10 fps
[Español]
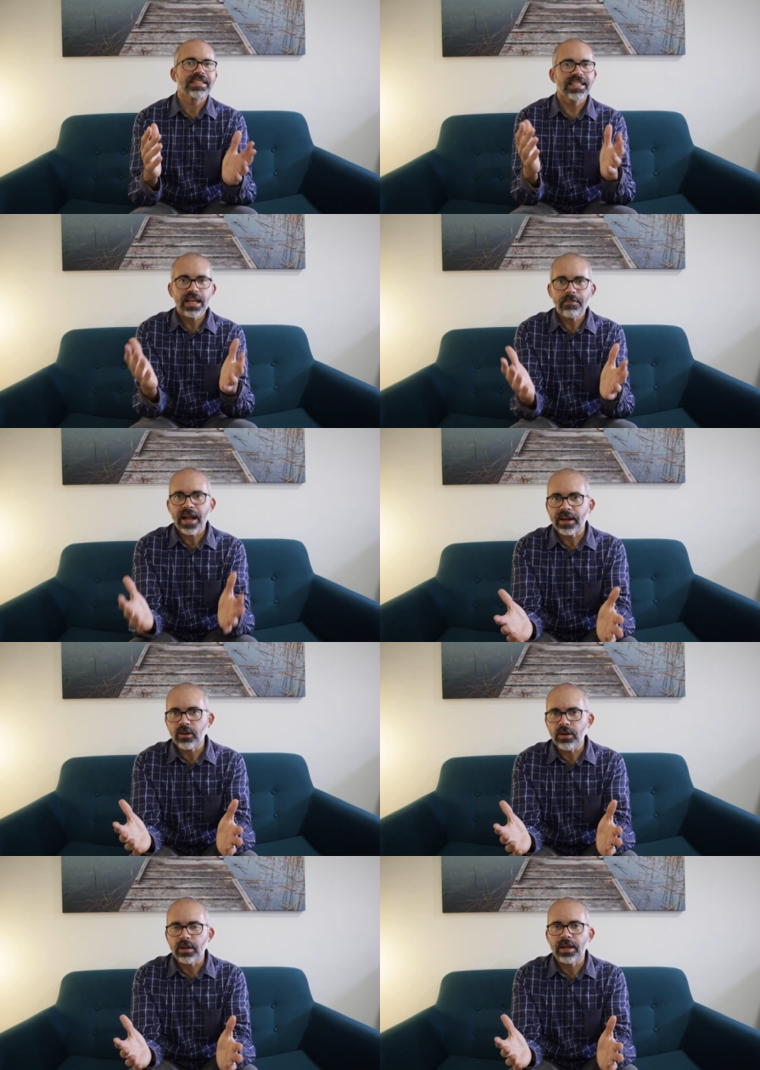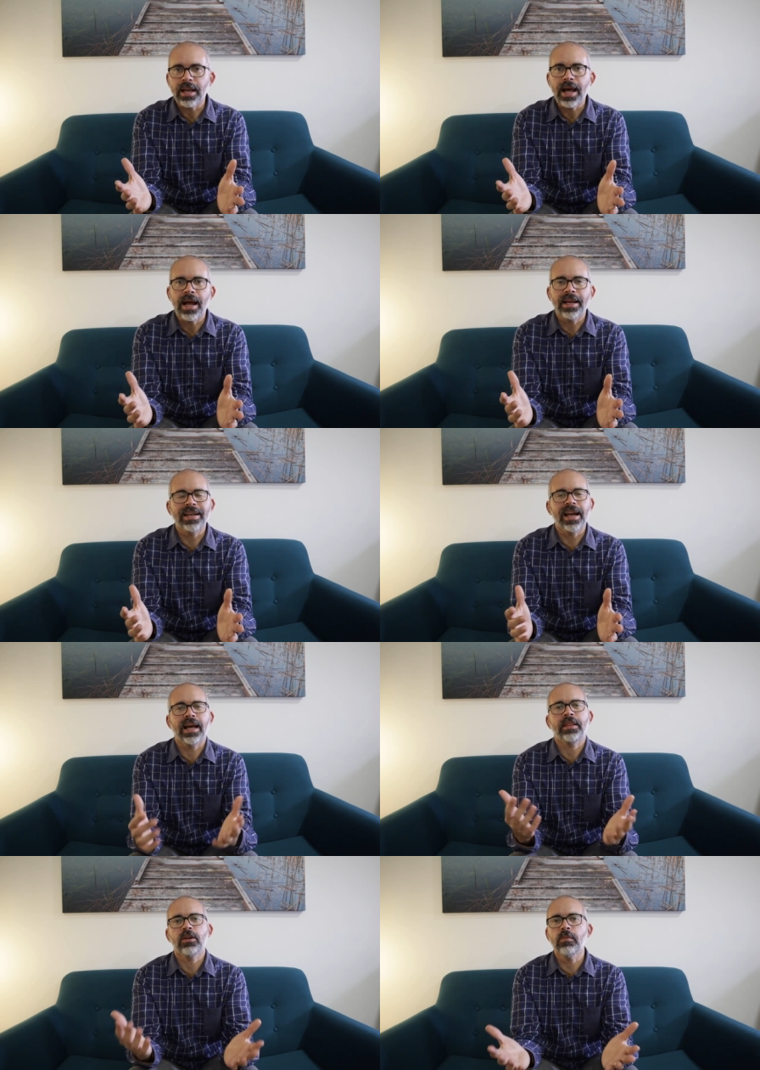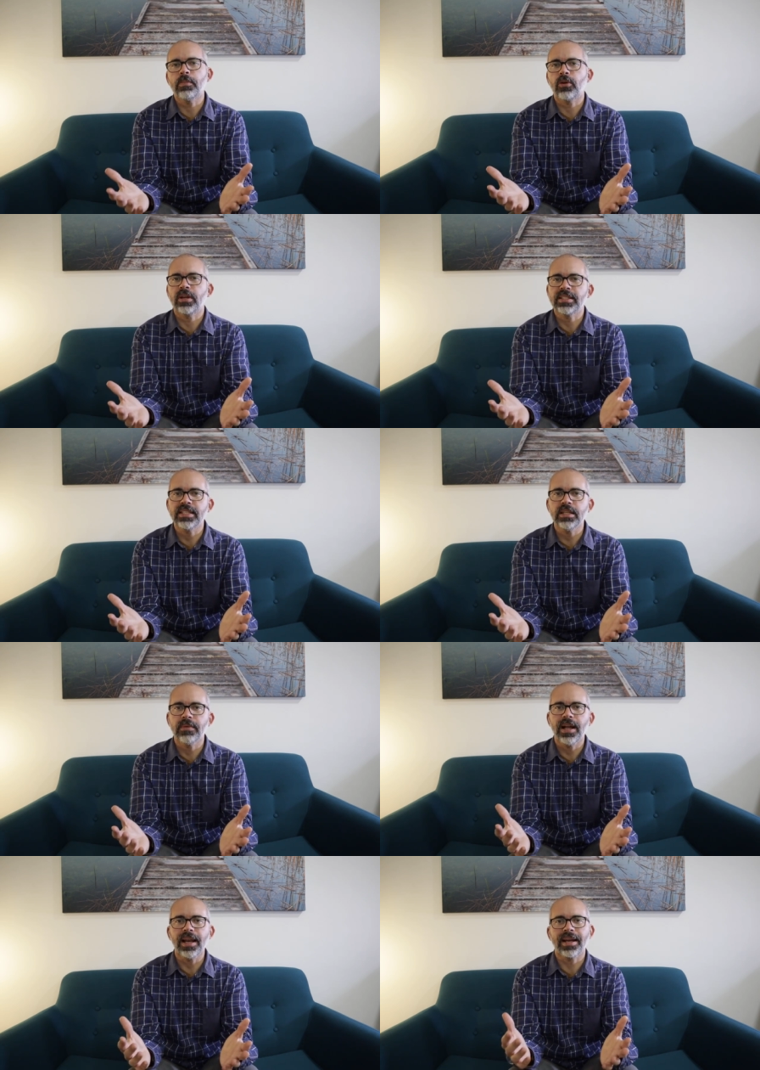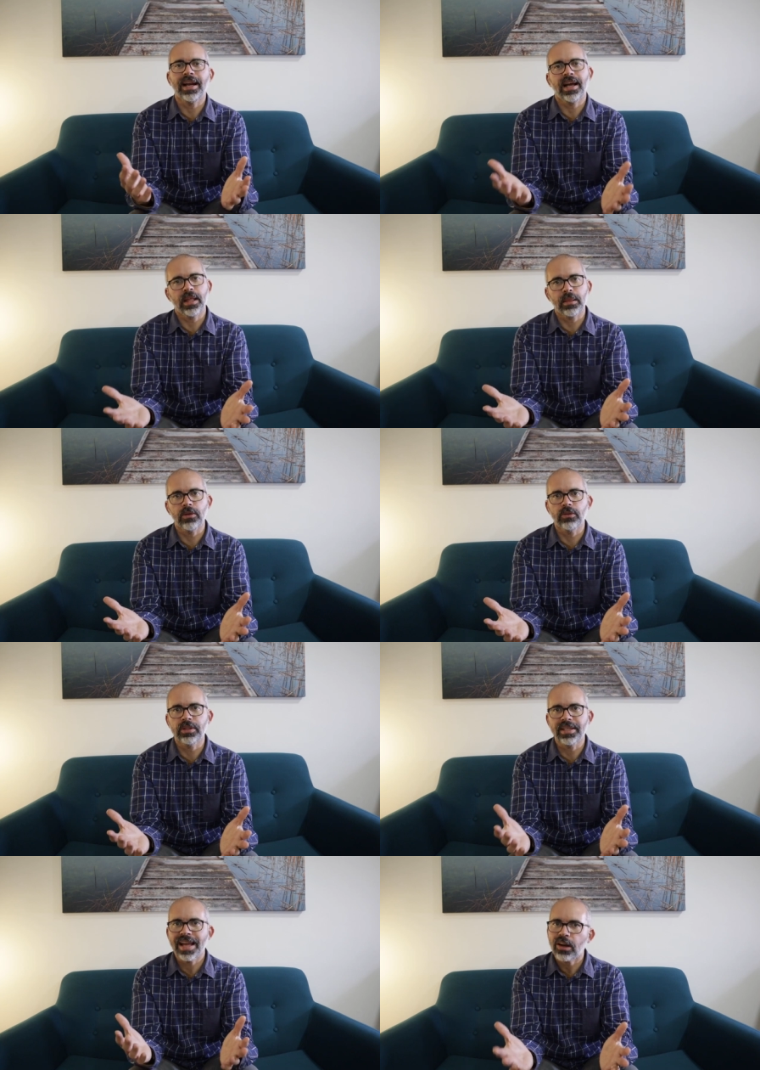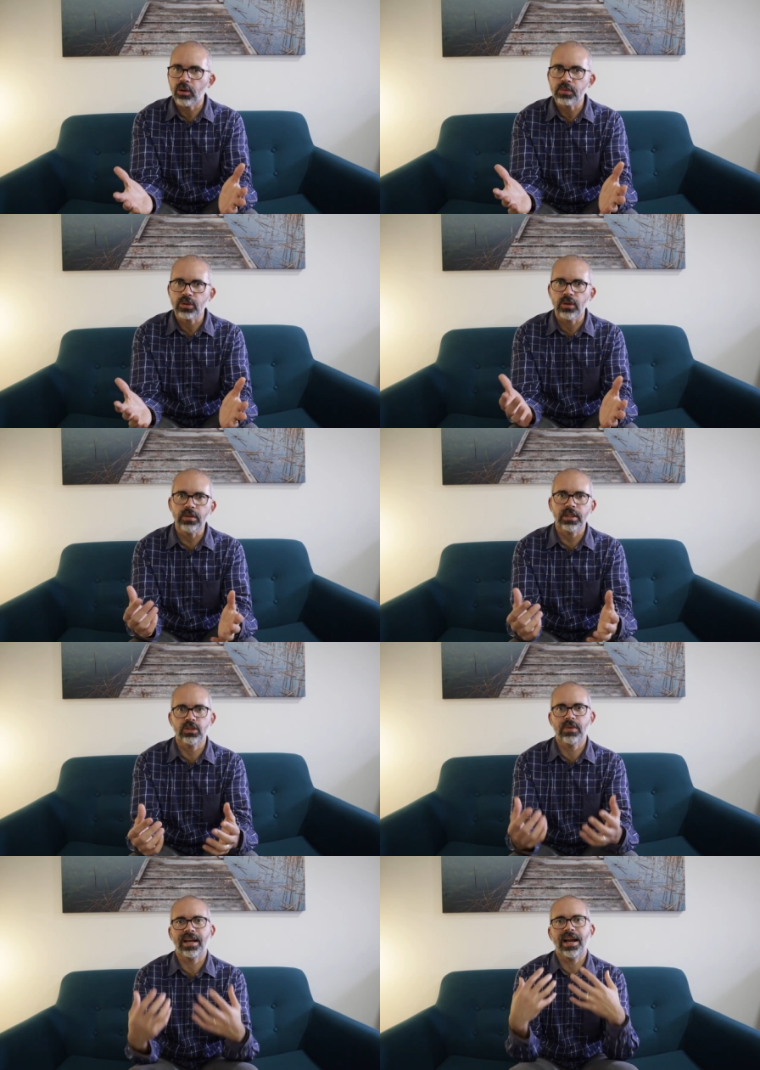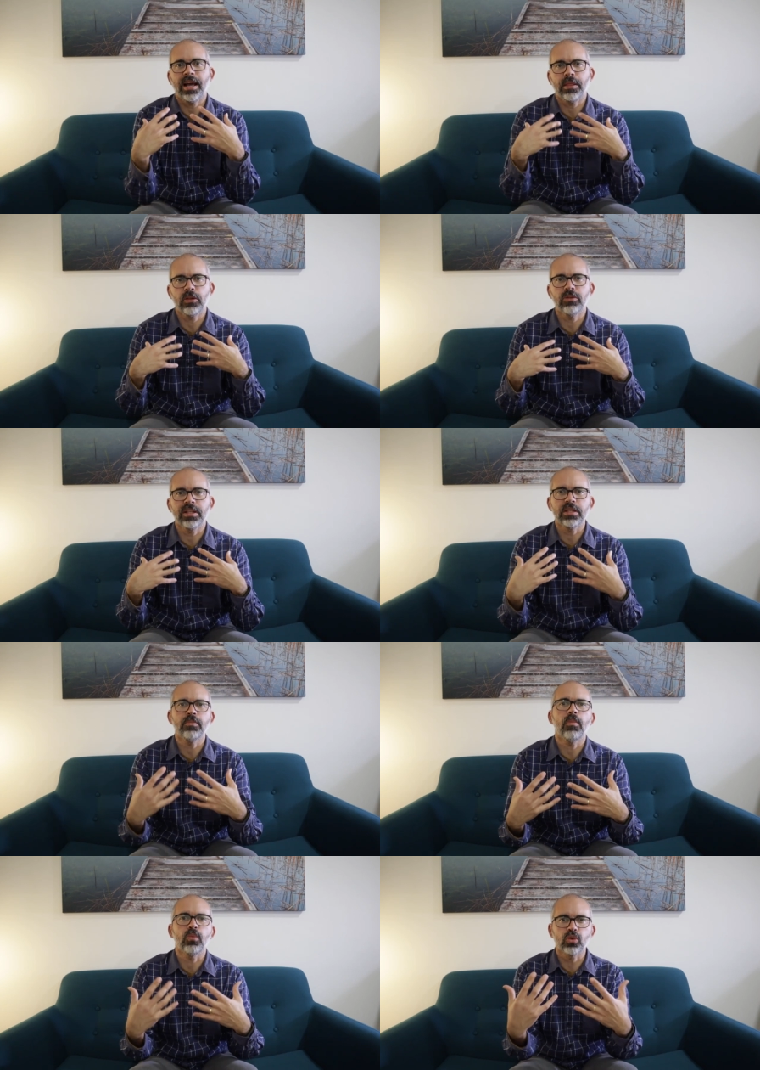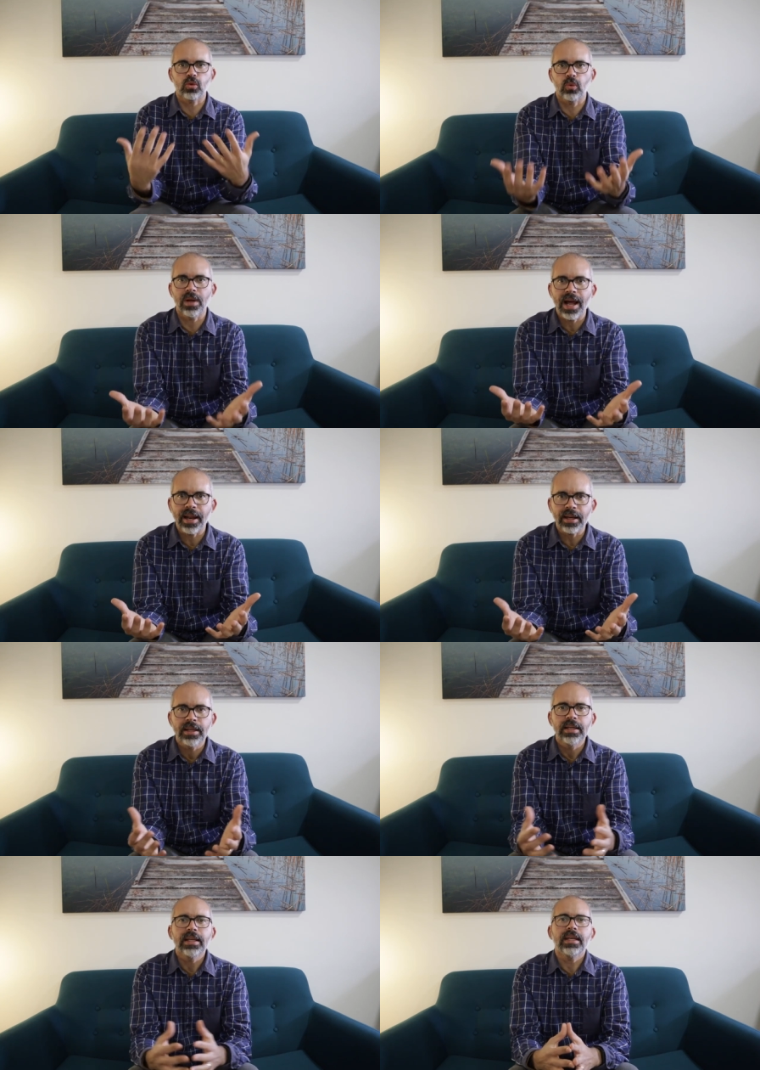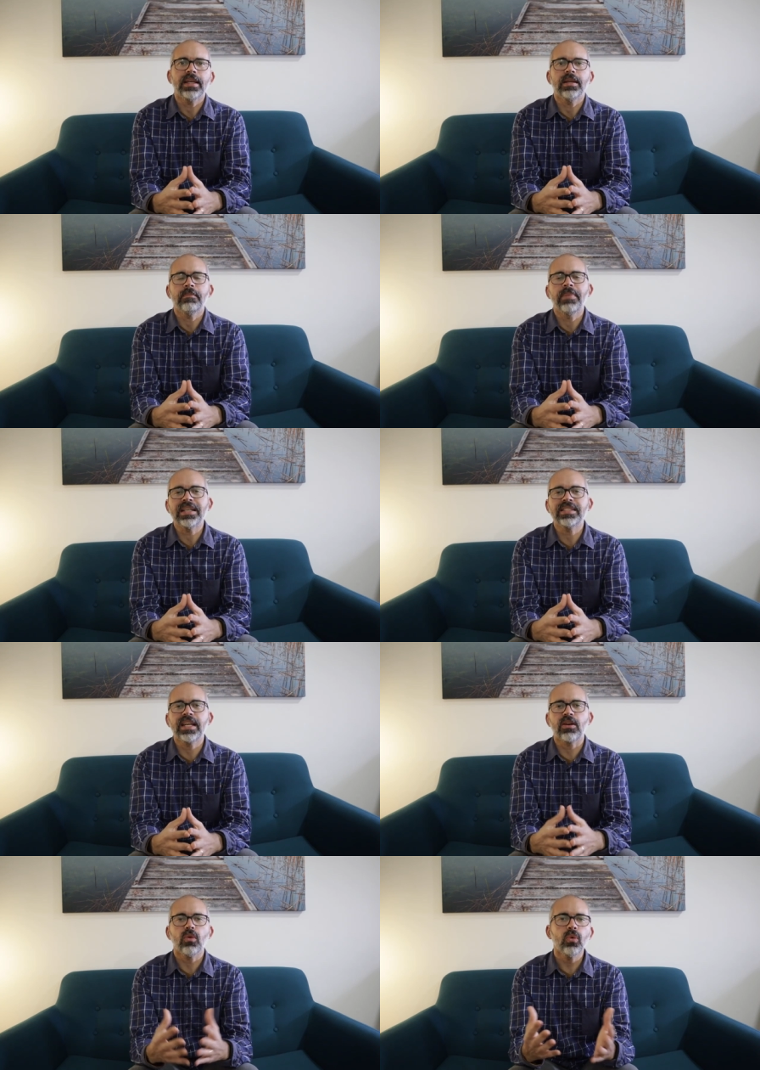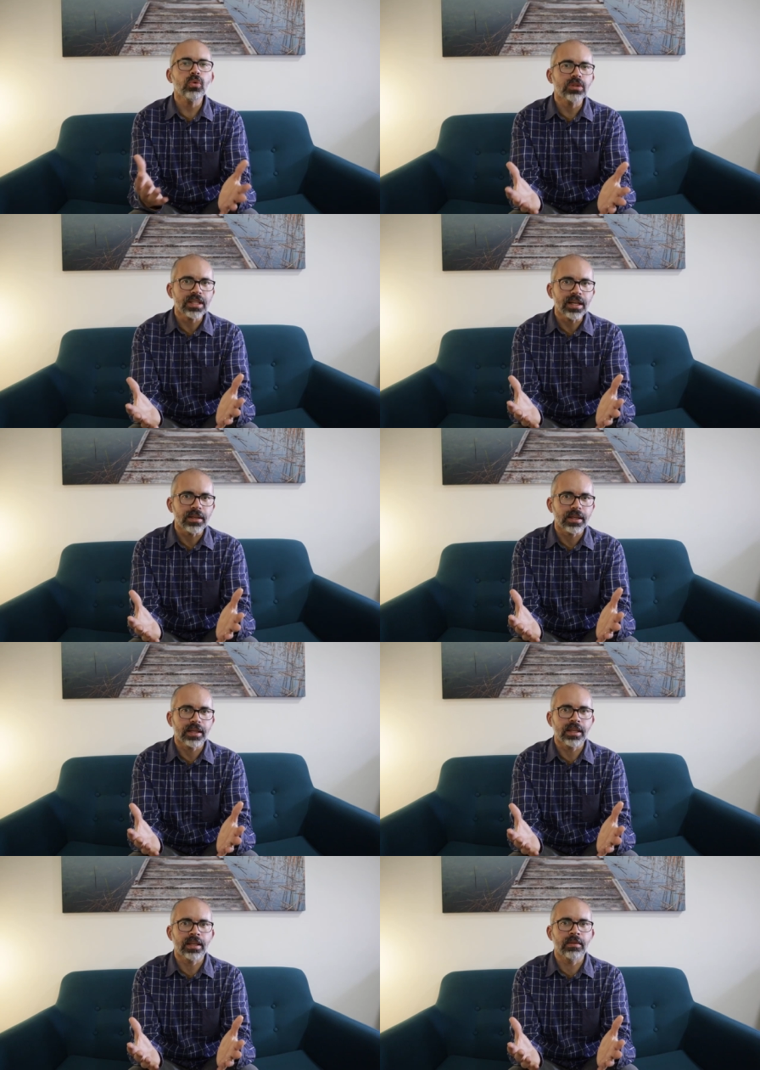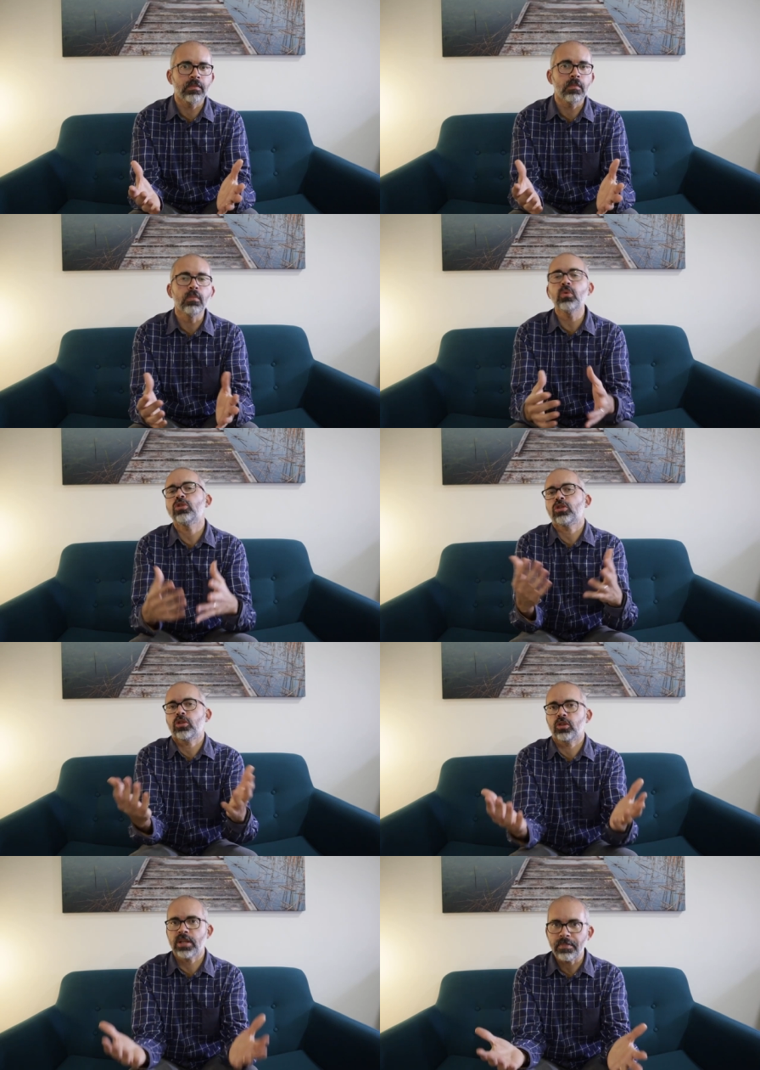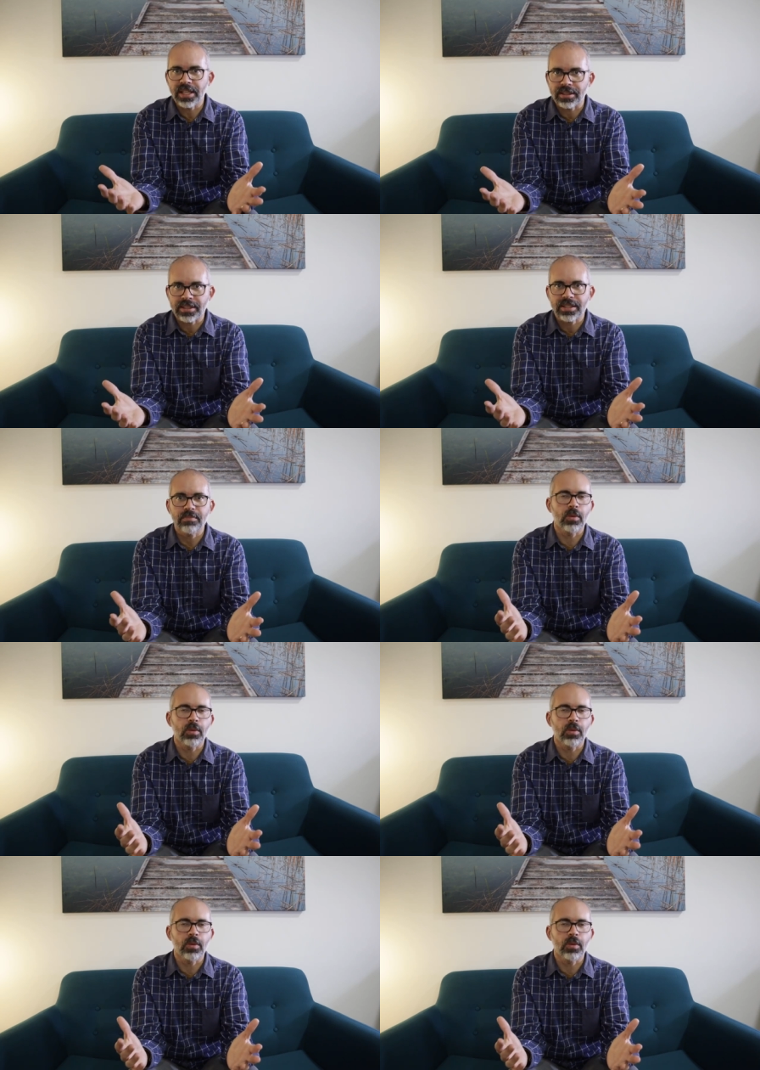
Sin embargo, la relajación progresiva, la relajación de Jacobson, que es una relajación de tipo muscular, eh, va a ser útil en muchos otros ambientes.